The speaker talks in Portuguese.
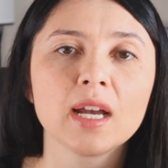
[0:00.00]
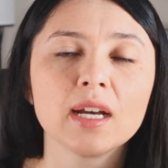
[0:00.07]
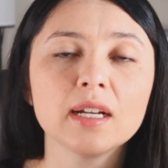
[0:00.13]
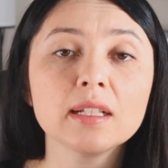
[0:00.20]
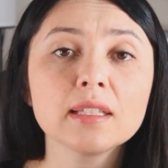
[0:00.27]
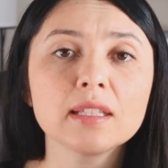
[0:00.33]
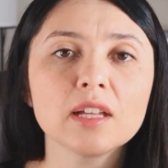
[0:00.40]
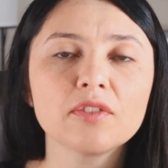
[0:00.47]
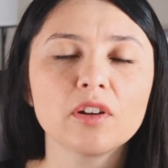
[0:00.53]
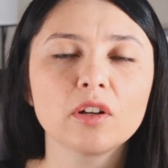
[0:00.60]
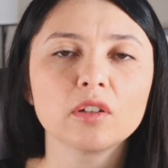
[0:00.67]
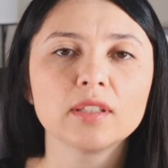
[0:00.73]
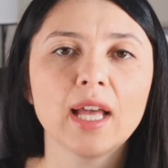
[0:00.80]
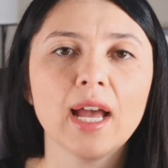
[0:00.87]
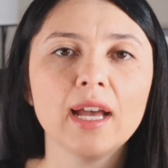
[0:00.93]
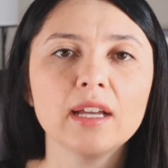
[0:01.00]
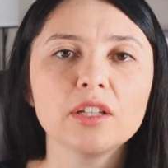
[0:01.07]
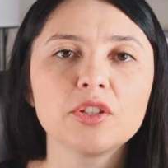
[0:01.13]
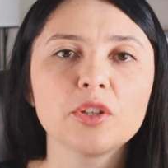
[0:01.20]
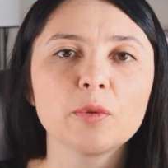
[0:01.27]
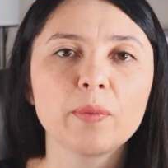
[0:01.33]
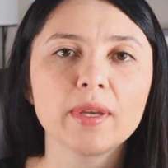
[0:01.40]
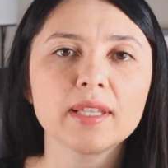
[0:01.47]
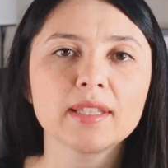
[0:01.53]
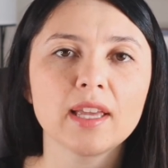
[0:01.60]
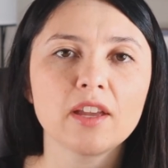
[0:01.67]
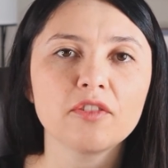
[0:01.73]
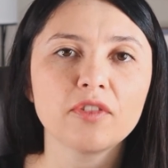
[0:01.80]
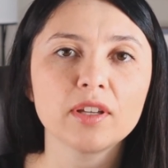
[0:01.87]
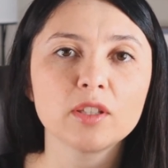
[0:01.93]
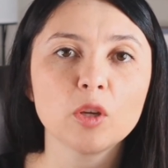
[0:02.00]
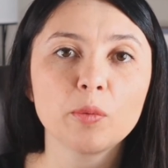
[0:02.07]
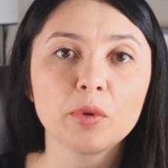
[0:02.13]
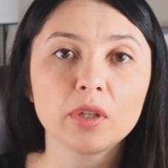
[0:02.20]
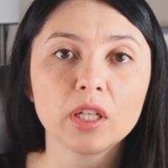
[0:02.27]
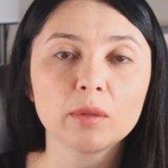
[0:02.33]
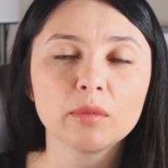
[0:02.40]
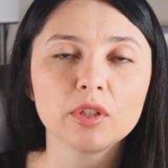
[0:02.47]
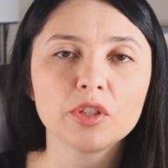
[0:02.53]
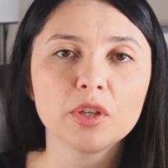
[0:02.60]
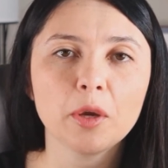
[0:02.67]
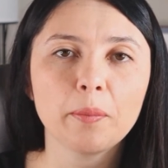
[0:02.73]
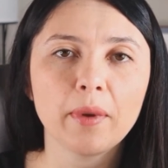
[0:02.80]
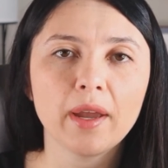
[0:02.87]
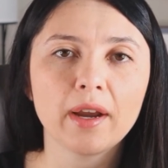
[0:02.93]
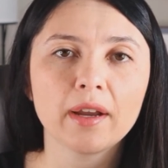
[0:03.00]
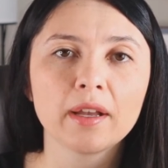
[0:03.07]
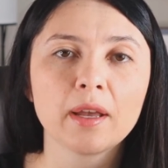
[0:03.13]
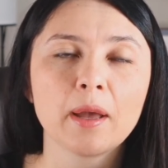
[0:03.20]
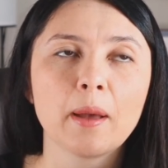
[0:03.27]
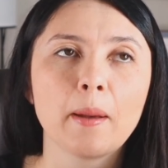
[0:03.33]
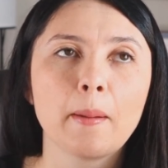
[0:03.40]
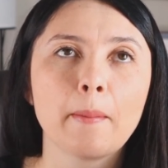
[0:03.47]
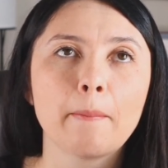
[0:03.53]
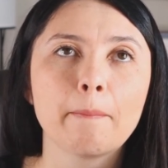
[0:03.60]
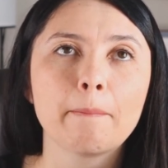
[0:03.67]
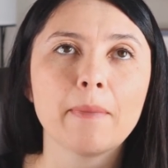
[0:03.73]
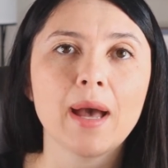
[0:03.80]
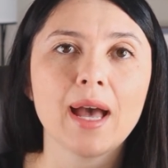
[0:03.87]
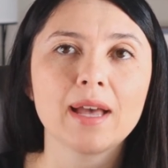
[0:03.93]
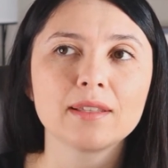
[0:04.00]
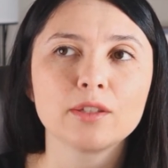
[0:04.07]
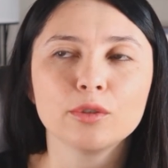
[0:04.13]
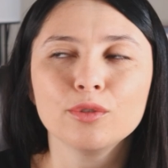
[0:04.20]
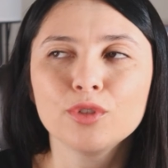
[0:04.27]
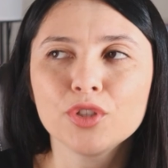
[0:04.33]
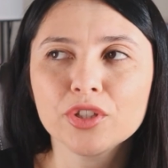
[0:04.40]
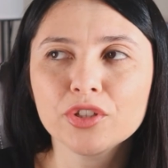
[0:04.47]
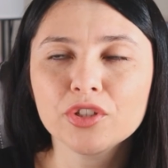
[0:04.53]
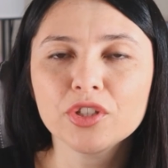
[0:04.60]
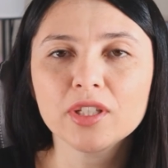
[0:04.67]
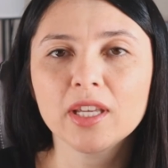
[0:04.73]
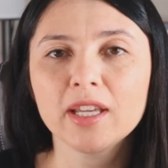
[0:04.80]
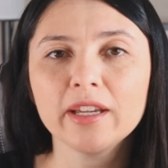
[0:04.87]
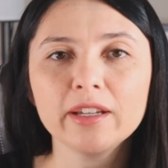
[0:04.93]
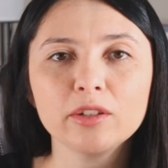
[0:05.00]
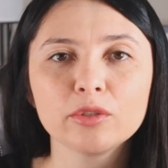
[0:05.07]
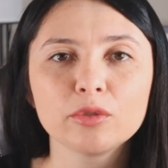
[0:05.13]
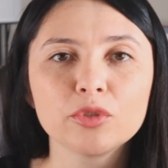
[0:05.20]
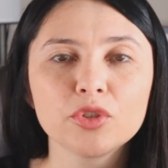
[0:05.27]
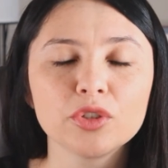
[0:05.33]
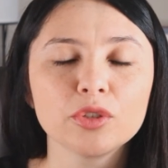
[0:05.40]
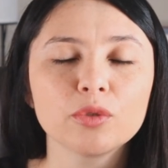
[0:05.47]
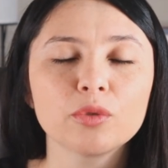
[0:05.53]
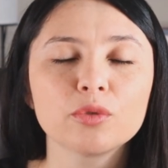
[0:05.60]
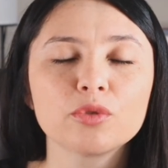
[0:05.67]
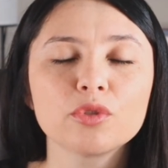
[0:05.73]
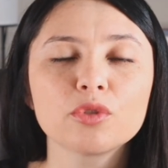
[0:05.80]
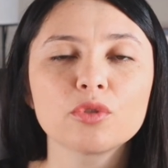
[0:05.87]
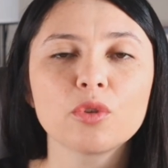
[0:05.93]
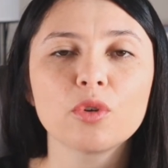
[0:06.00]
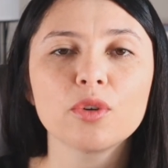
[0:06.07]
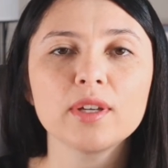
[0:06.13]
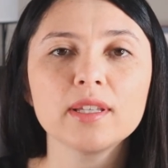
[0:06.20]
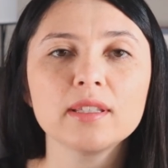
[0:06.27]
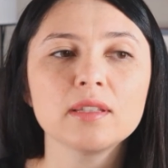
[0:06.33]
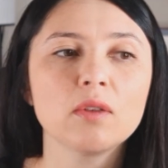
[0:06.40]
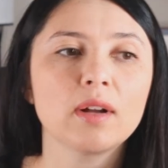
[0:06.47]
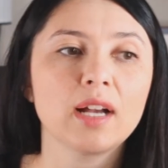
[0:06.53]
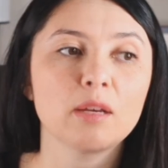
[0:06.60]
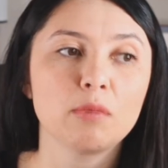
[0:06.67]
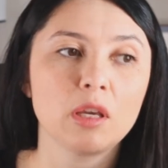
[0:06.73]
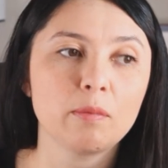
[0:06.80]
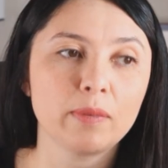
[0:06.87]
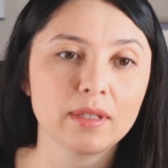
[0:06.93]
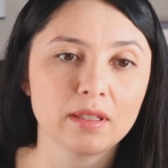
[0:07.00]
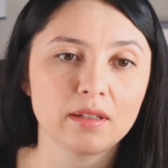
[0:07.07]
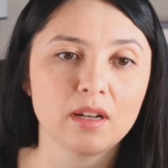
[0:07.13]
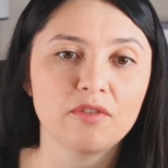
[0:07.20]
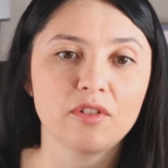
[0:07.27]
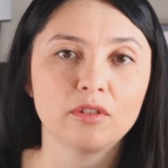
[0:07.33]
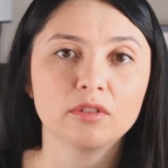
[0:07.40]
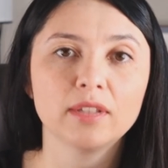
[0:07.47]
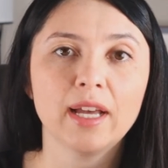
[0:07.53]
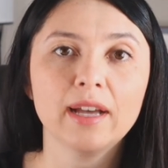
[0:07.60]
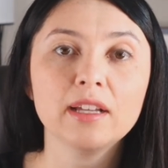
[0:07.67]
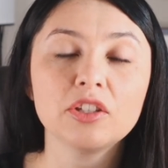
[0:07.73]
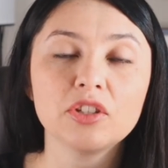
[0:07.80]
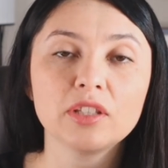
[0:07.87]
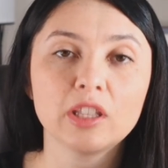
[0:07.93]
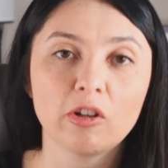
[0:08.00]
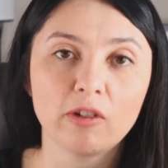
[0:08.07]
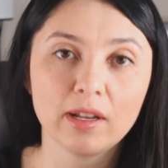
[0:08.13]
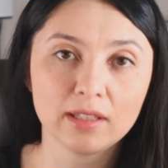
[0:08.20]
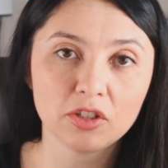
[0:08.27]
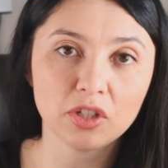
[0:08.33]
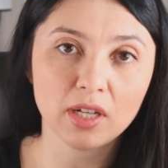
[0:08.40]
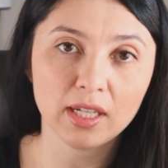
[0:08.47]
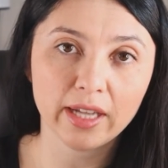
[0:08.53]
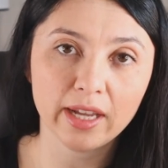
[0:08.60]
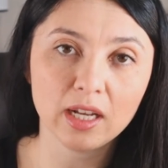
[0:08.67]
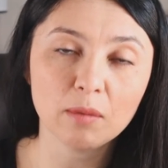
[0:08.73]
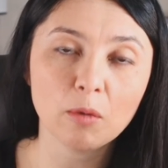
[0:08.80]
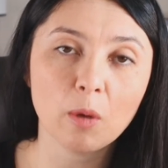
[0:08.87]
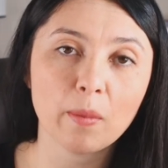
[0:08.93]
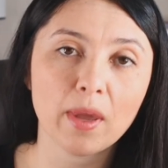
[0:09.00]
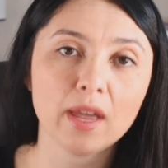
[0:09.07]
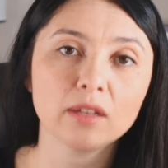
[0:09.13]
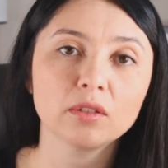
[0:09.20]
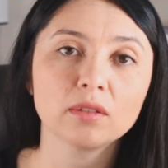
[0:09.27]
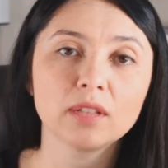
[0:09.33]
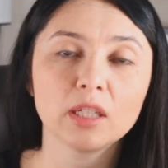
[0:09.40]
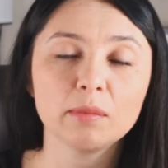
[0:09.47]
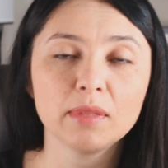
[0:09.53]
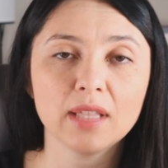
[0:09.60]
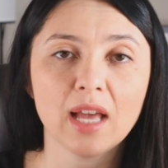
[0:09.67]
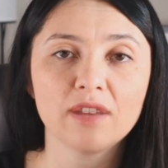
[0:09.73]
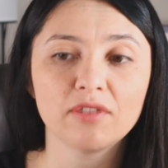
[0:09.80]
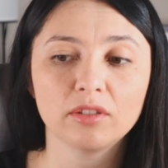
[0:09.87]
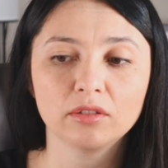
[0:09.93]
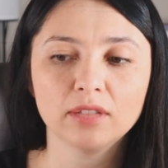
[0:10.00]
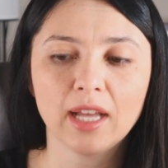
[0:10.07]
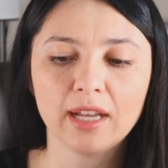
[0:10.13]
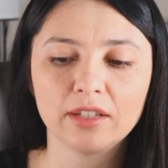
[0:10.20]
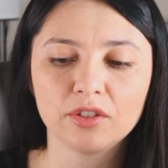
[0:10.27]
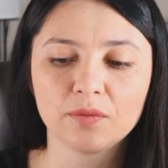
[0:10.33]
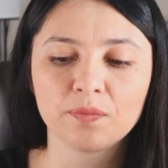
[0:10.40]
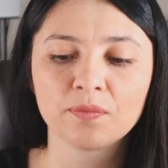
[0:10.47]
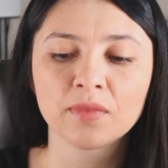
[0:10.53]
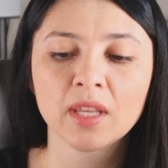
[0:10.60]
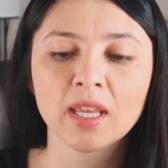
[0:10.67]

Antes da faculdade, eu pensei em fazer o programa de au pair, mas eu não tinha dinheiro, eu não tinha condições, e eu acabei passando na faculdade, então eu decidi naquele momento terminar a faculdade.